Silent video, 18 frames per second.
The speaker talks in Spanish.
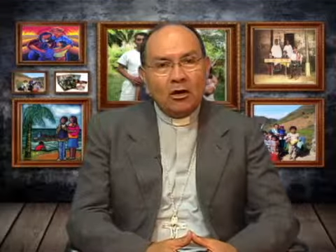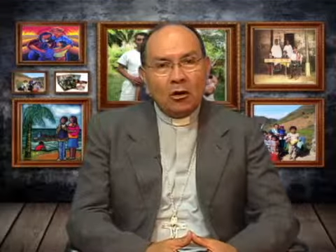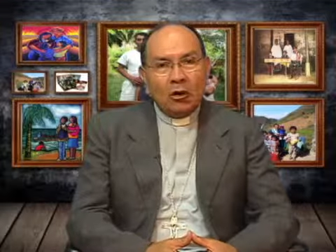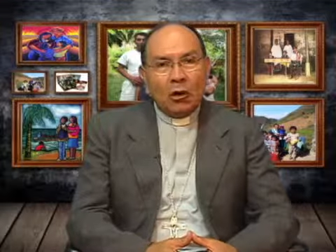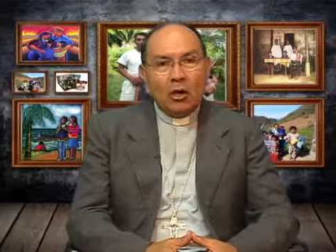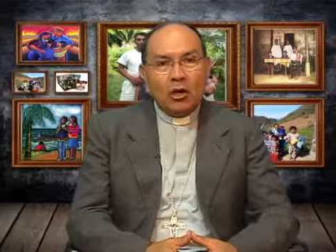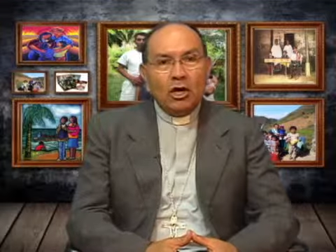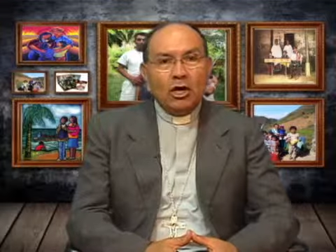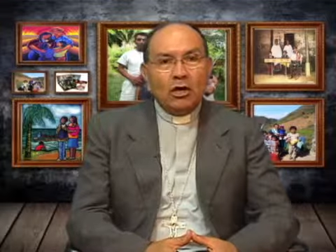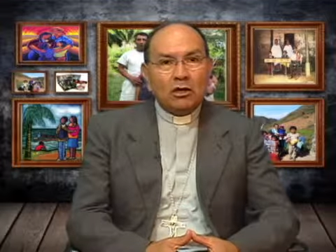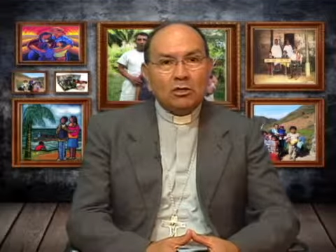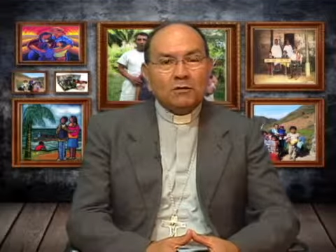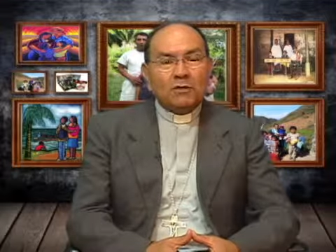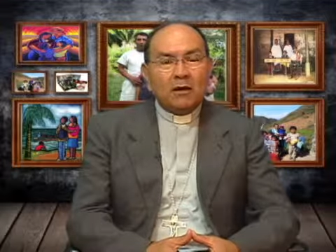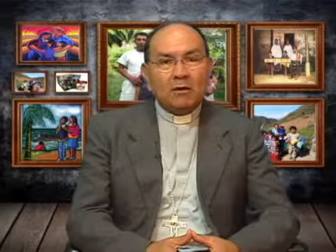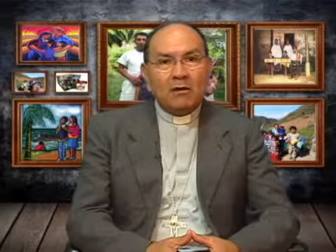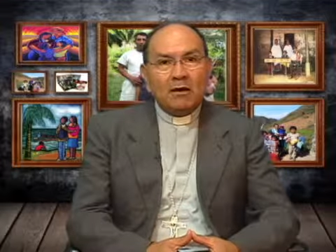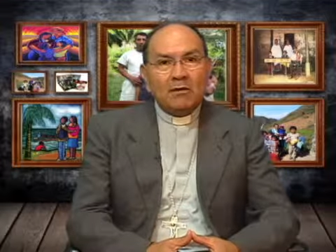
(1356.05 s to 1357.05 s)
Hoy los
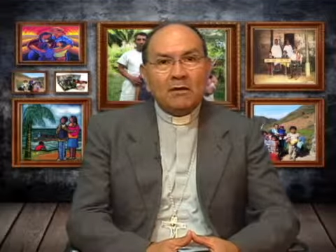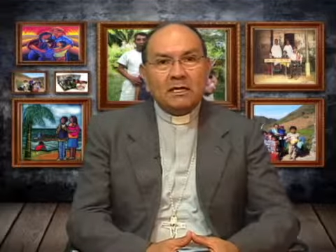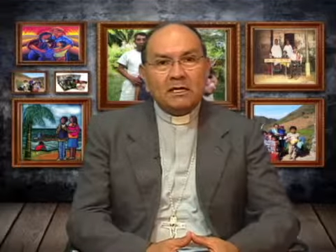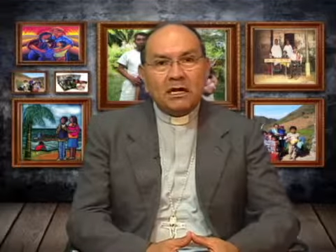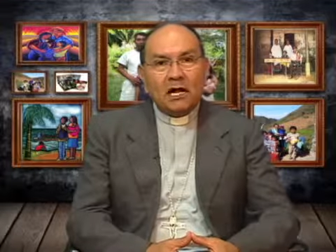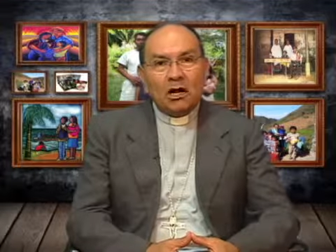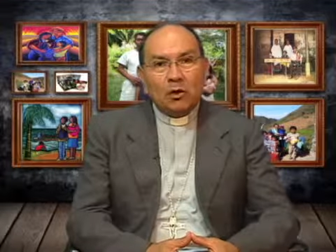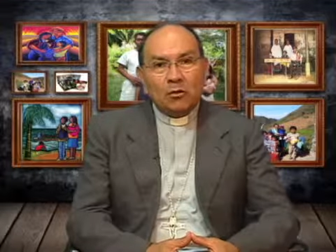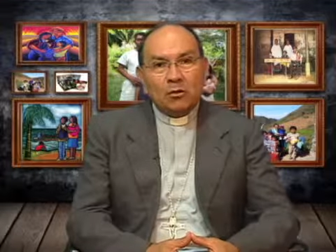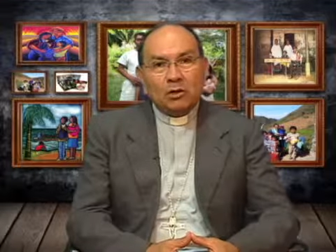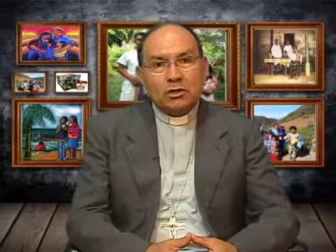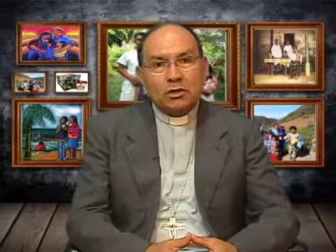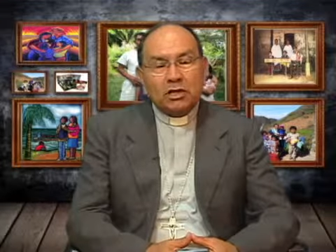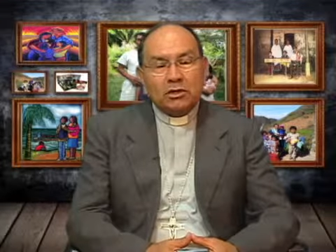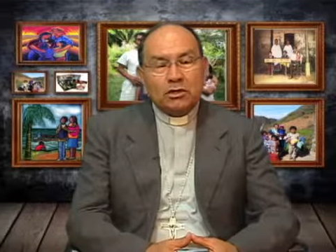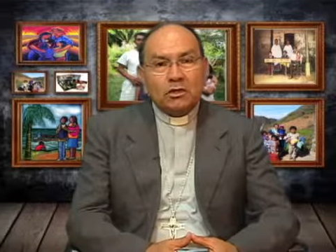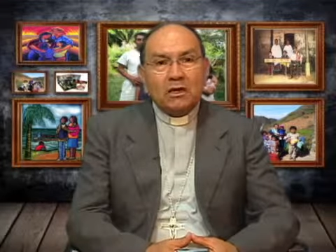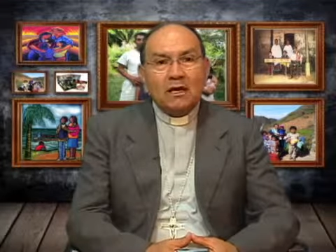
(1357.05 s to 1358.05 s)
problemas de la
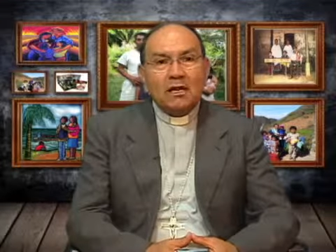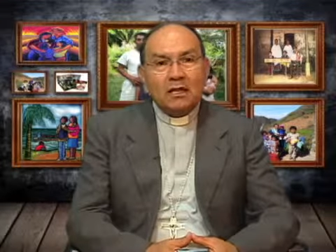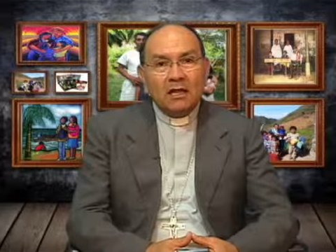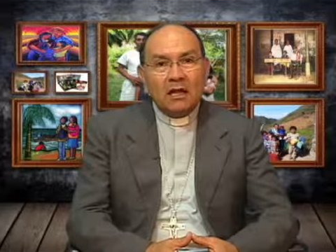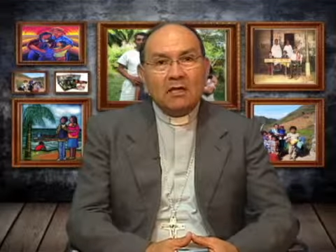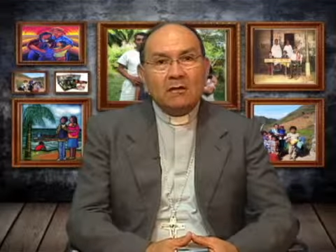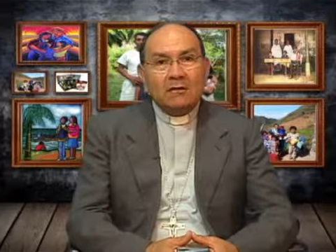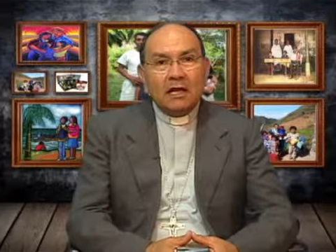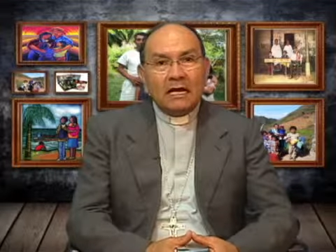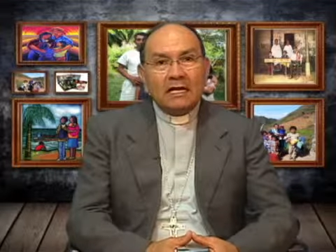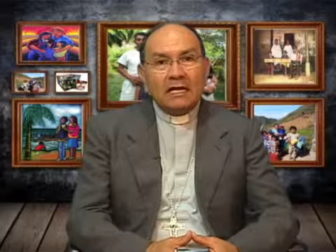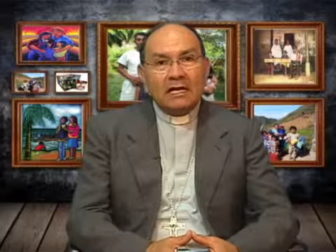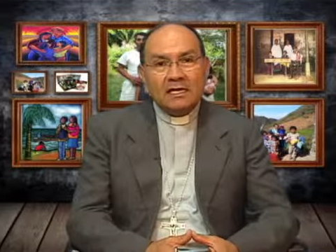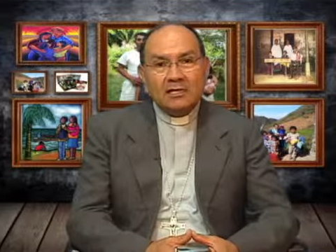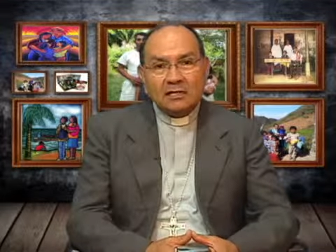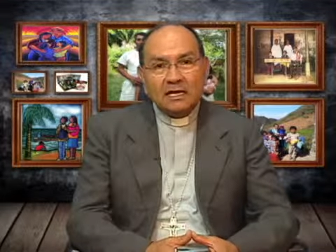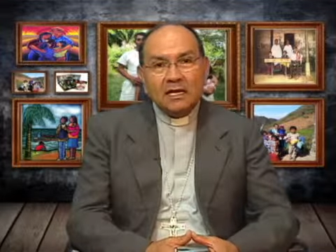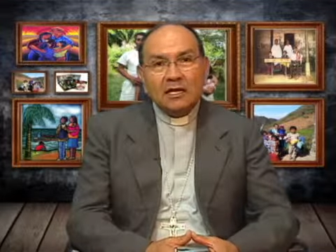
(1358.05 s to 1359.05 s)
homosexualidad van
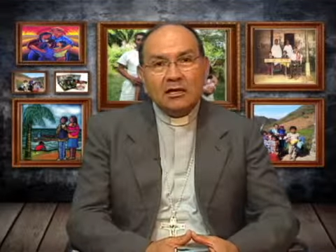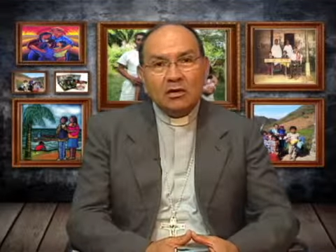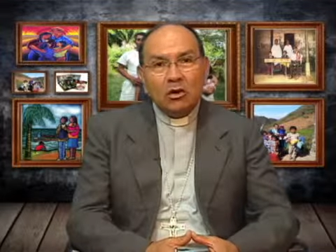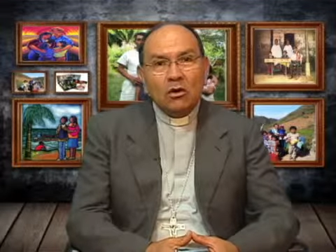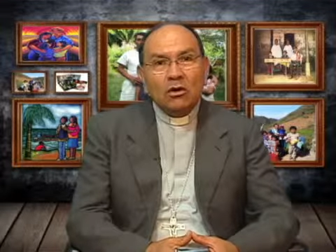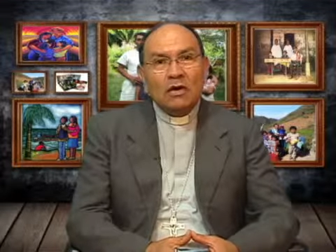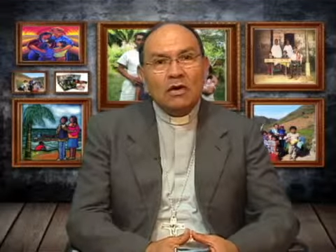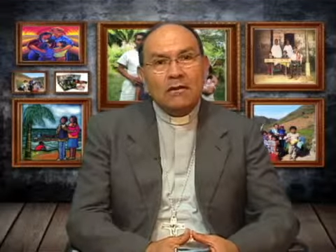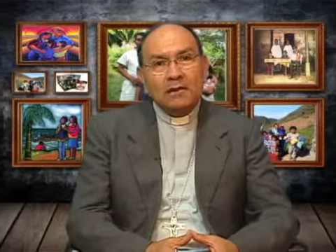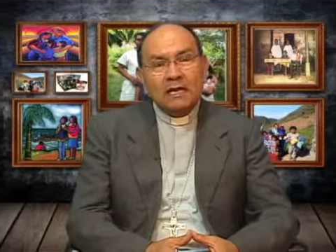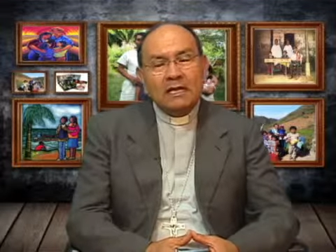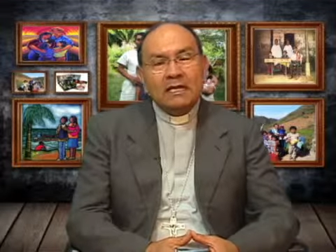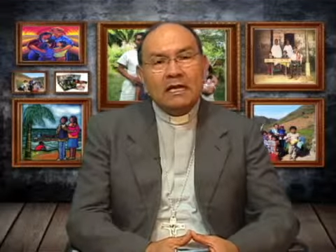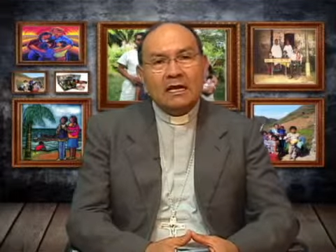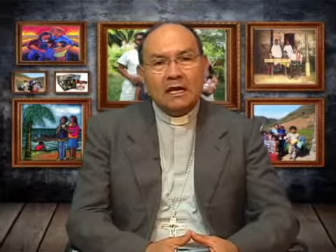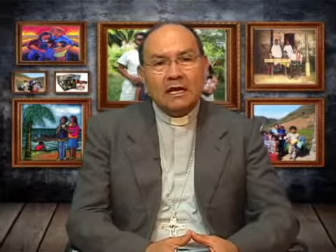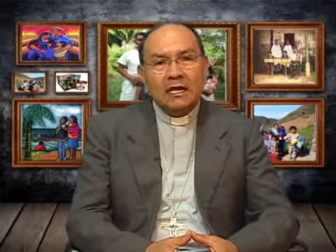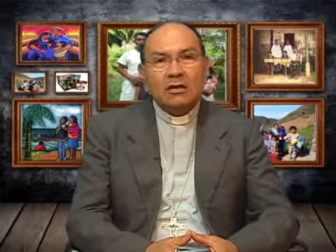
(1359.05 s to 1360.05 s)
creciendo y van
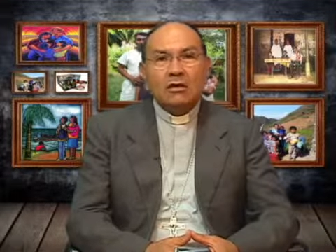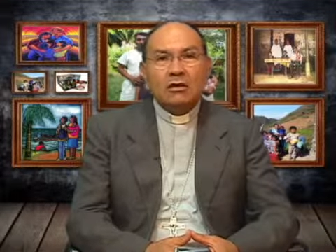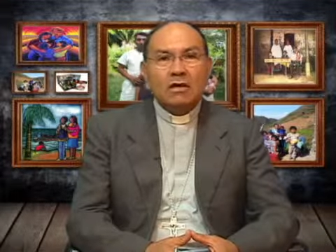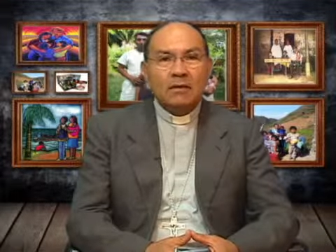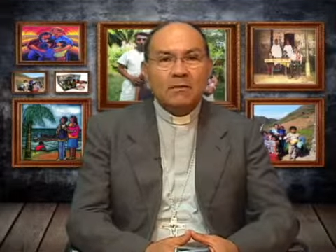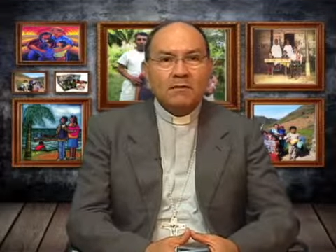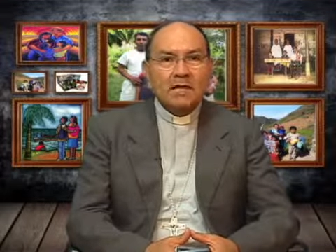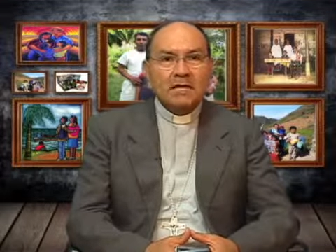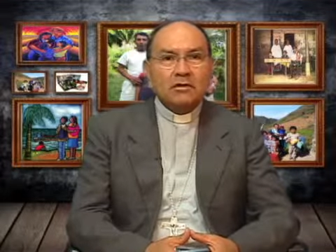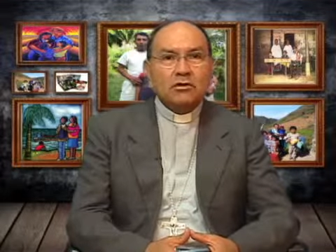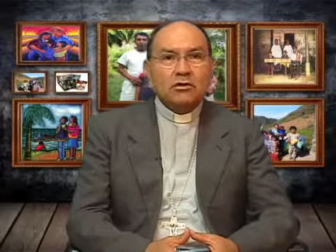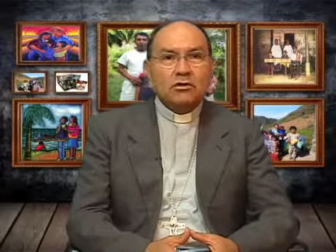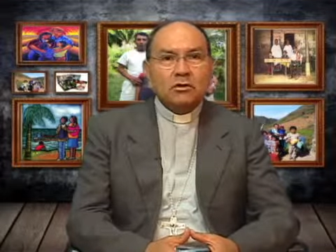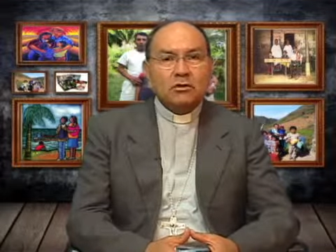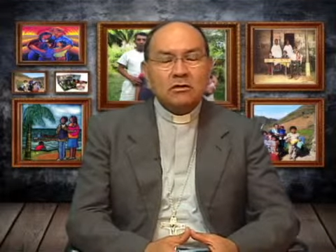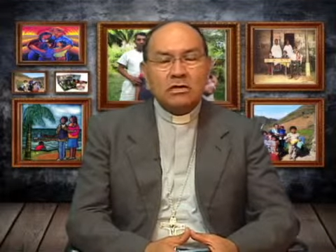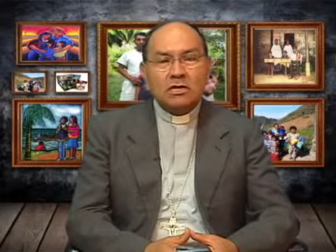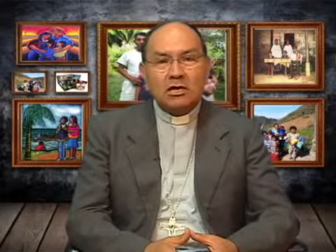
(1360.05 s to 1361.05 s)
teniendo también
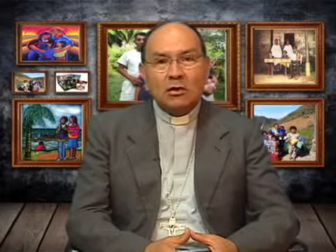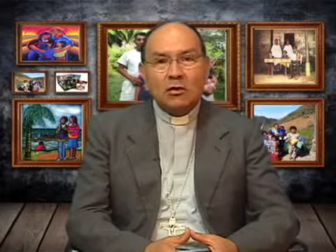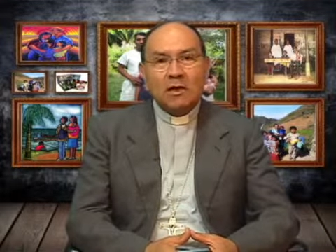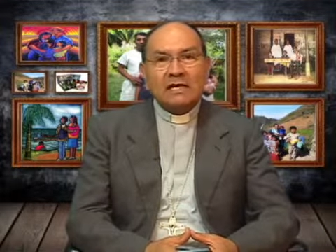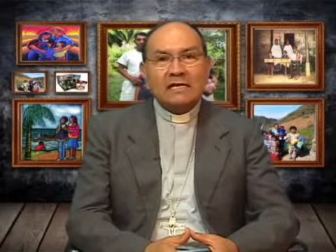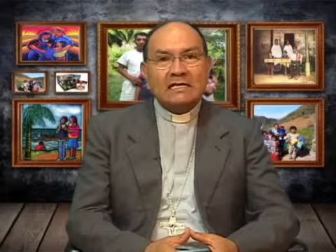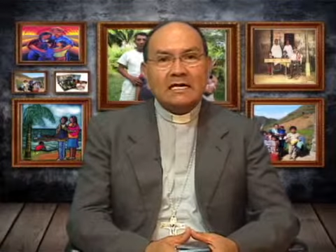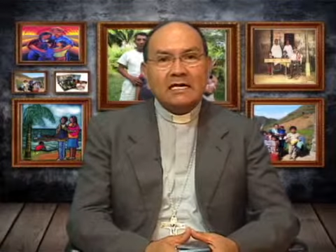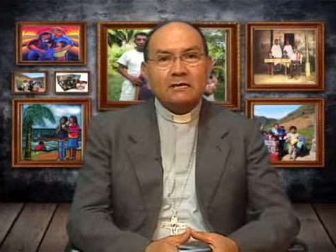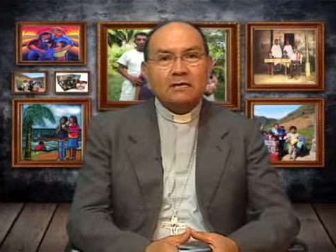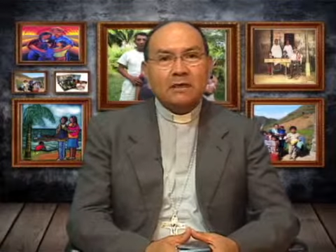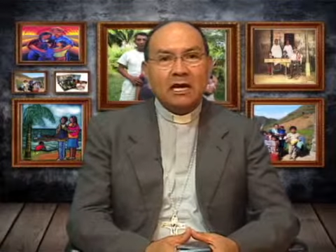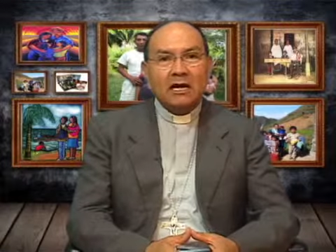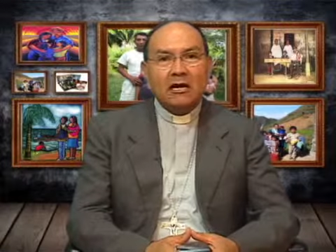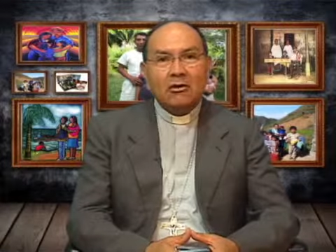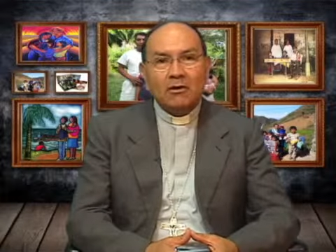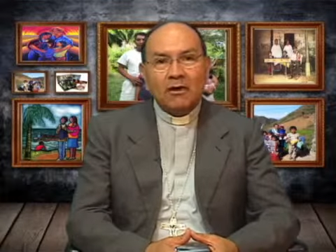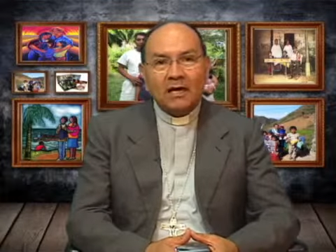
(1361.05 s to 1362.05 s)
sus consecuencias
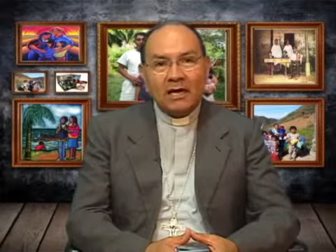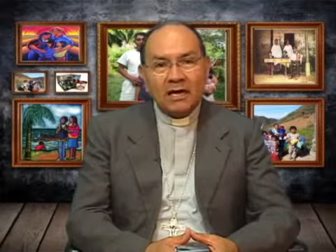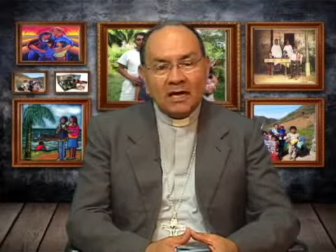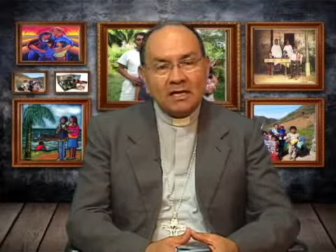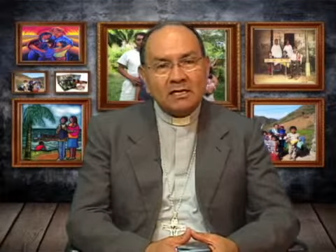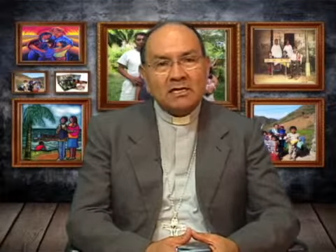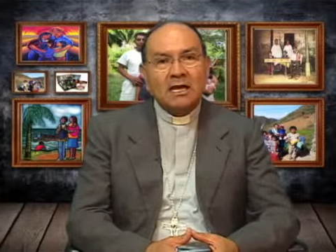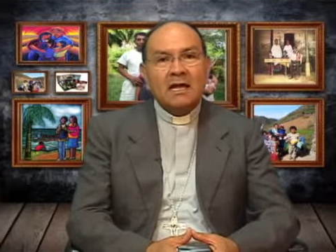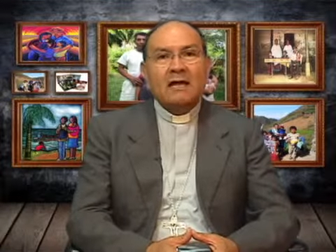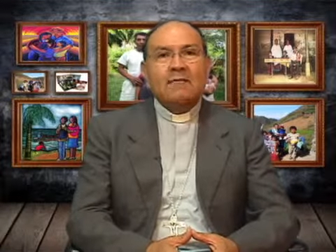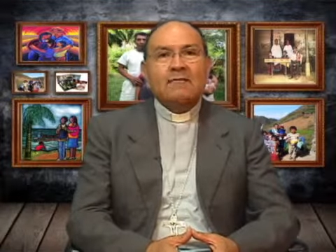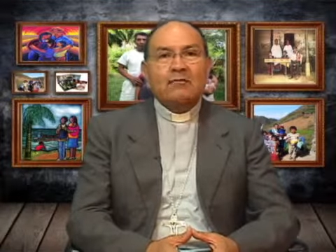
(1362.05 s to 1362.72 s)
para lo que es